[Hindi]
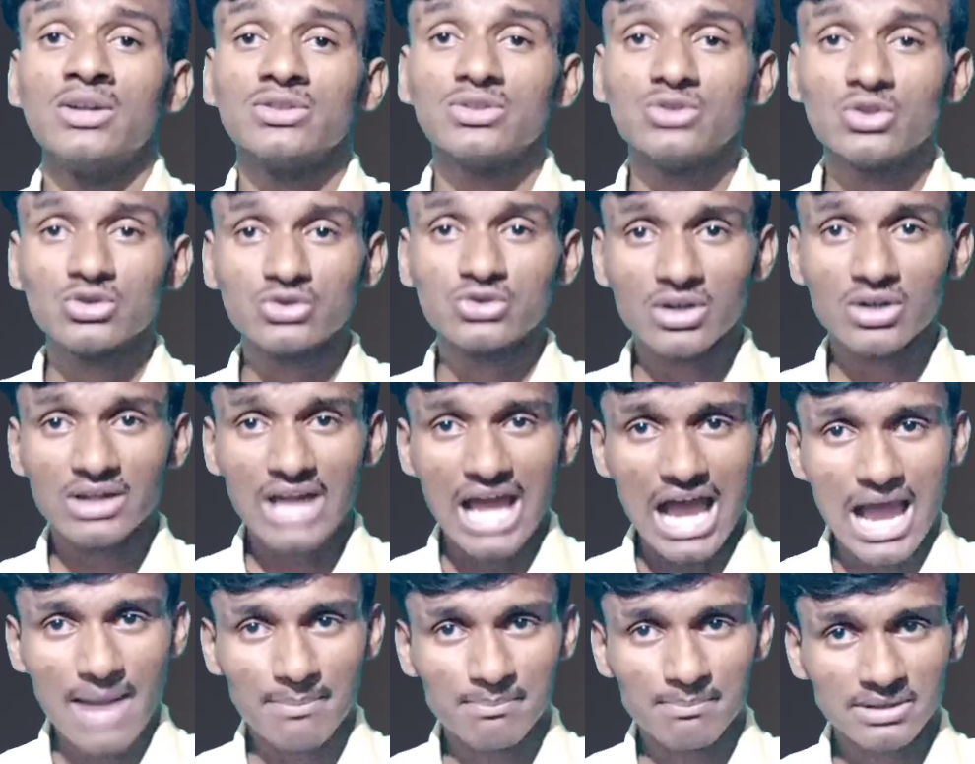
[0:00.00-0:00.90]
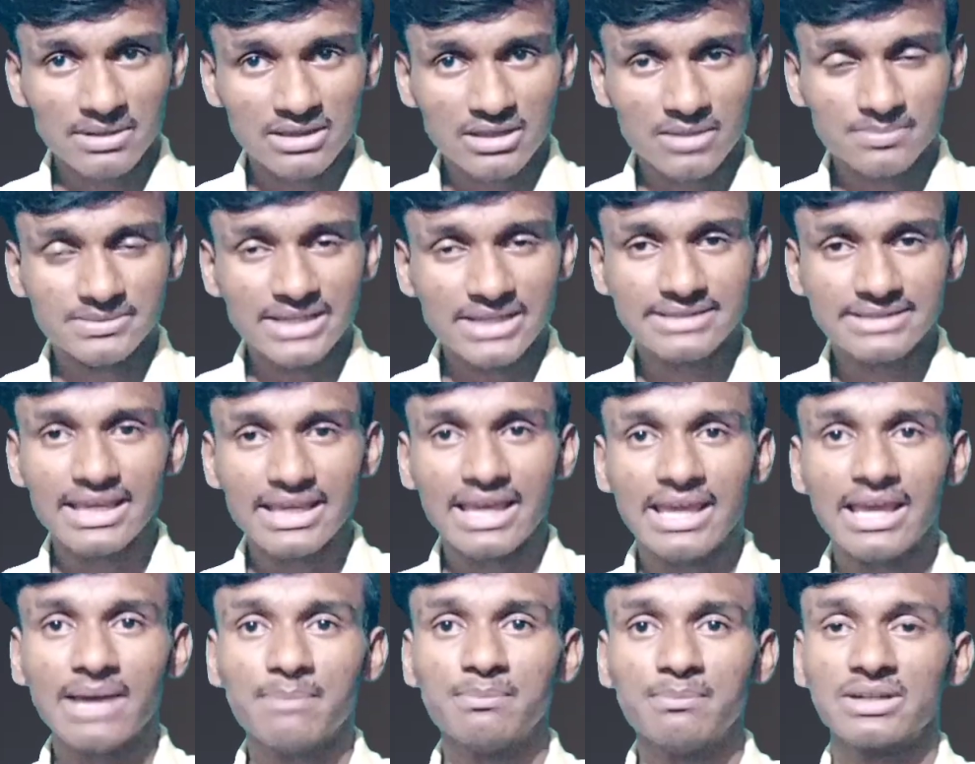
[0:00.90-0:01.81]
तो दोस्तों अगर आप मतलब जैसे
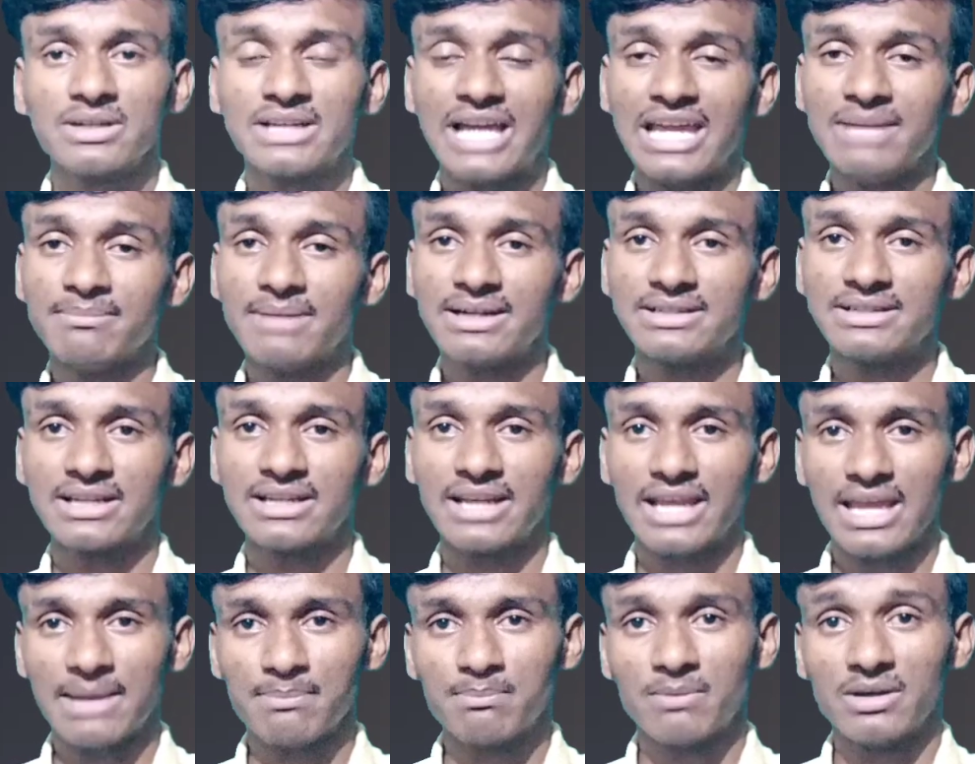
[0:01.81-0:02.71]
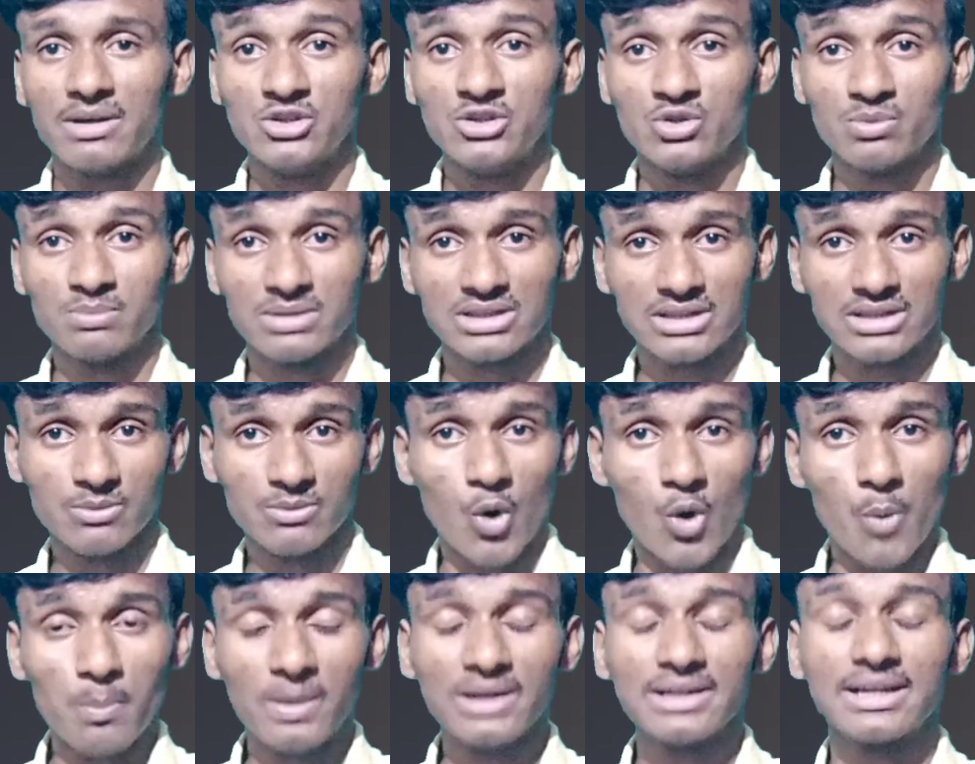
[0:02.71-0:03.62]
ही अपना काइन मास्टर ऐप मतलब
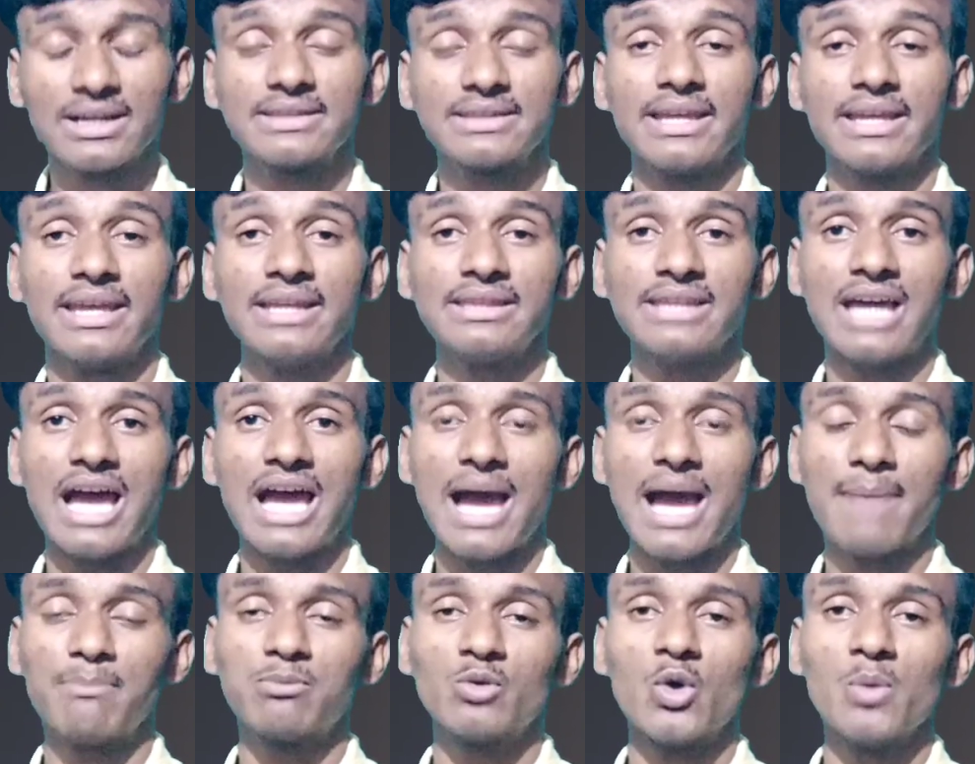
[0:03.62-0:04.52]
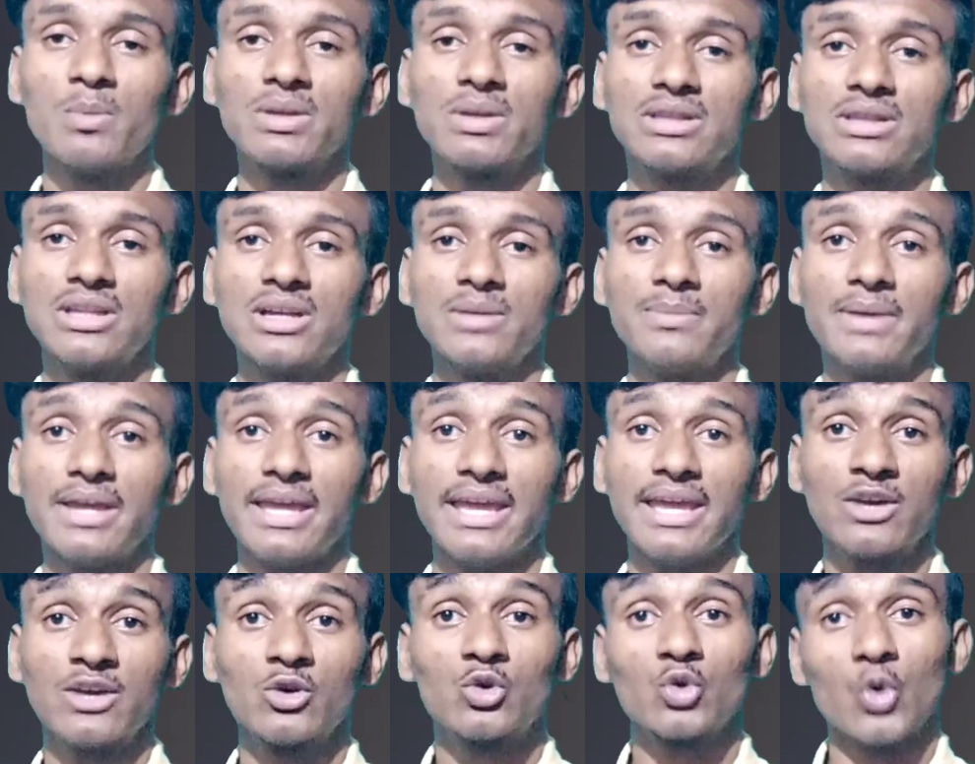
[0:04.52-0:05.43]
ओपन करते हैं तो आपको मतलब
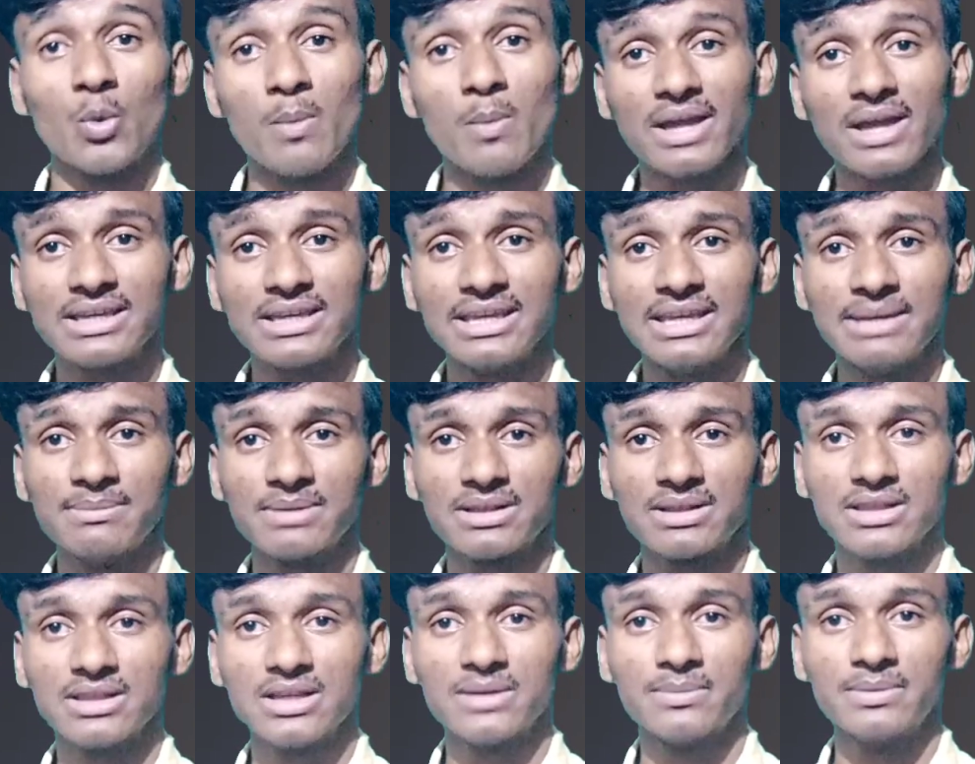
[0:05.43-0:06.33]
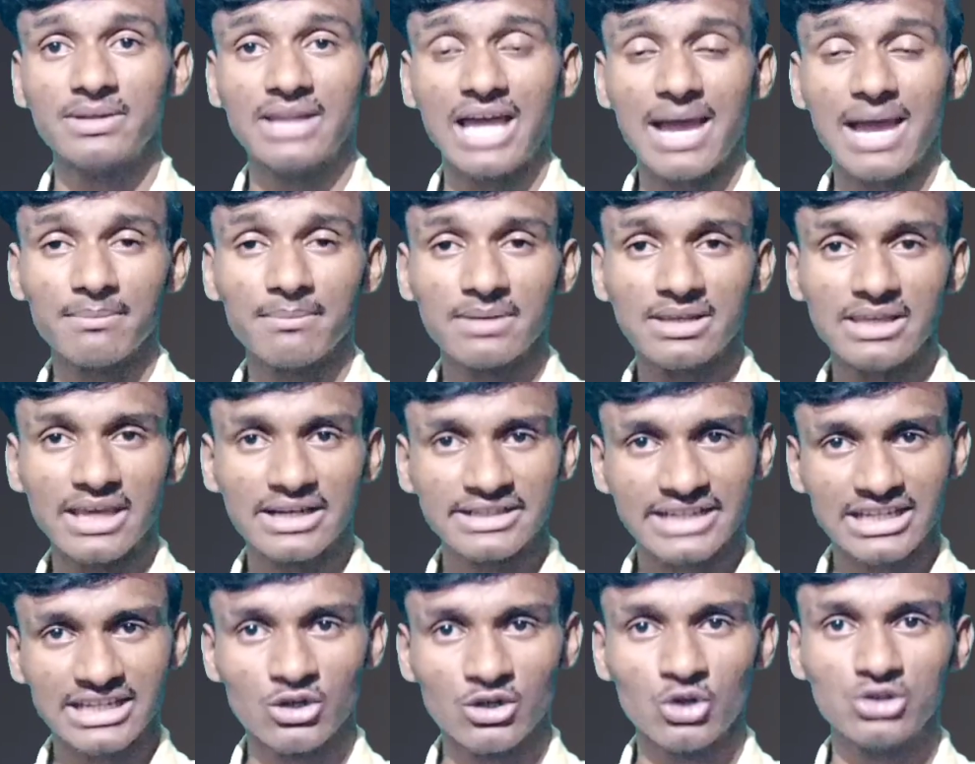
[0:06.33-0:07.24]
एक क्रोमा की मतलब नाम की
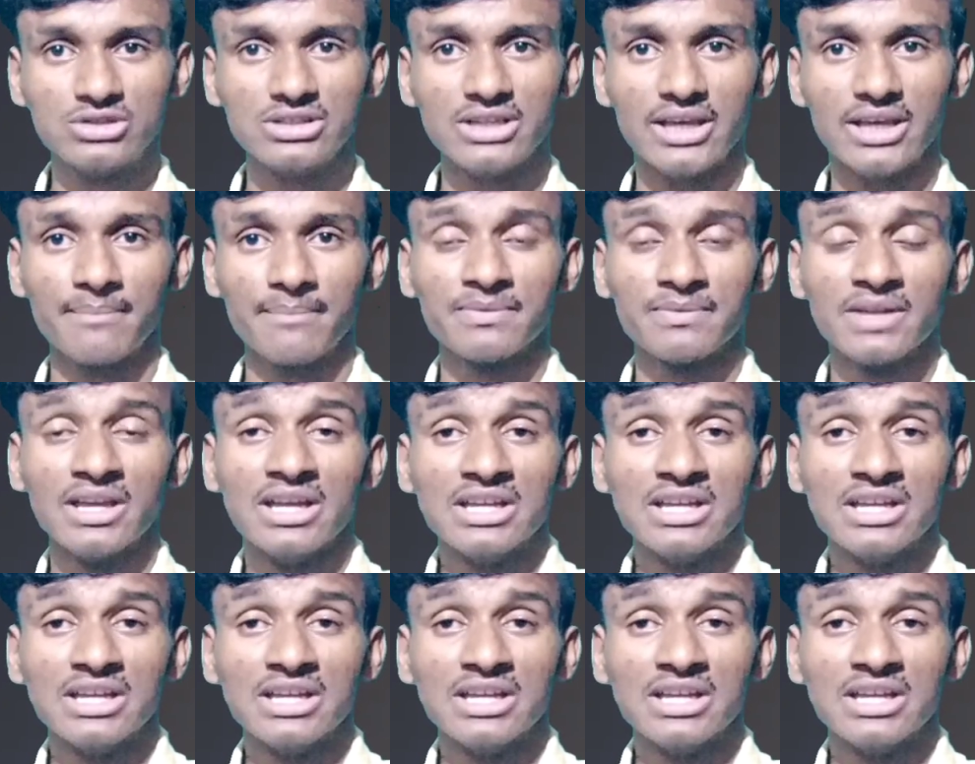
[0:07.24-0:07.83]
एक टेक्नोलॉजी है